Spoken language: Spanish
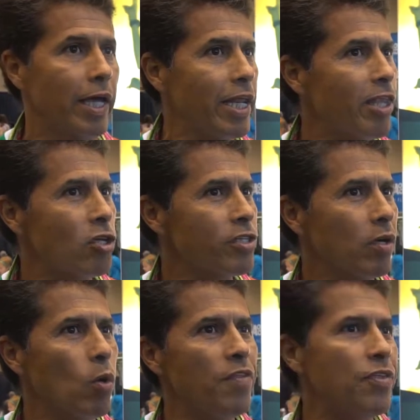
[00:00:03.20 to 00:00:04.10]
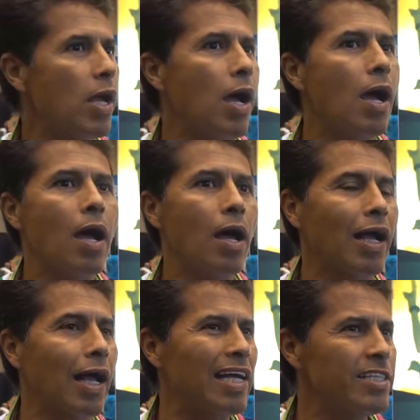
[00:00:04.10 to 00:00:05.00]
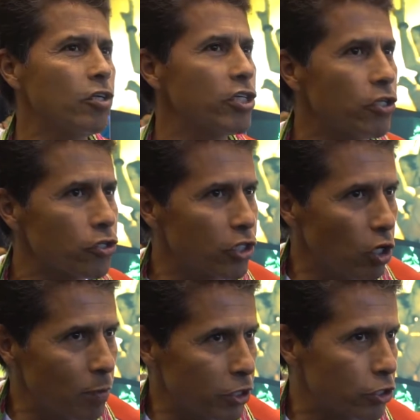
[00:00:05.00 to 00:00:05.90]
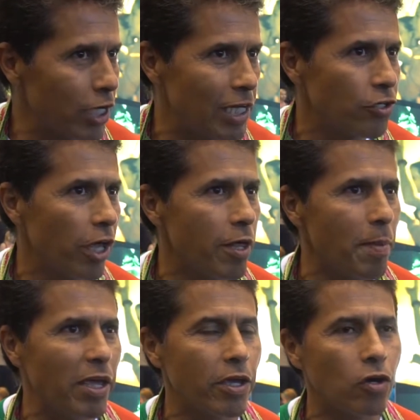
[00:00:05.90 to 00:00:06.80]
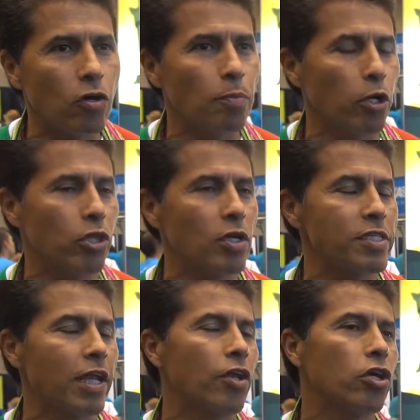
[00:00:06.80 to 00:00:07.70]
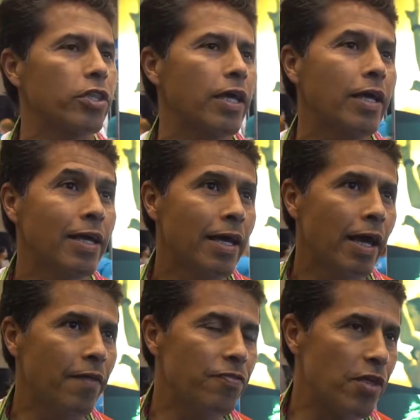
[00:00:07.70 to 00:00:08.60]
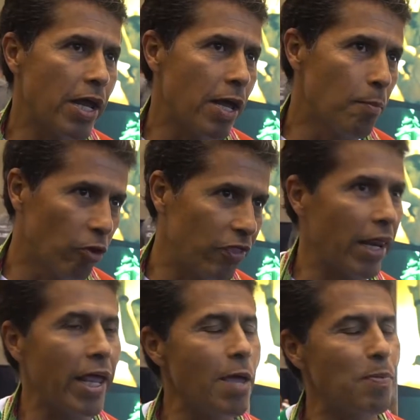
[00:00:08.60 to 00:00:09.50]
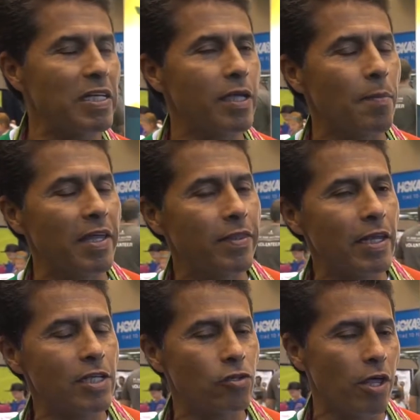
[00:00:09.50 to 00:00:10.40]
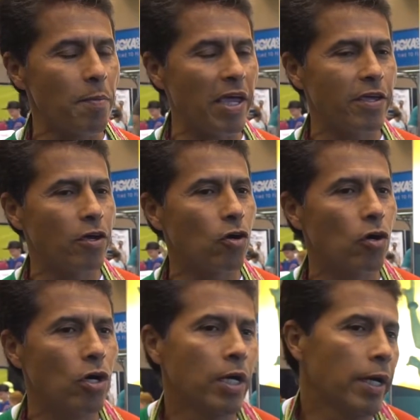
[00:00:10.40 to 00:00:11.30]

Querétaro se encuentra a casi 200 kilómetros de la Ciudad de México, un poquito hacia el norte, entre Monterrey precisamente y la Ciudad de México.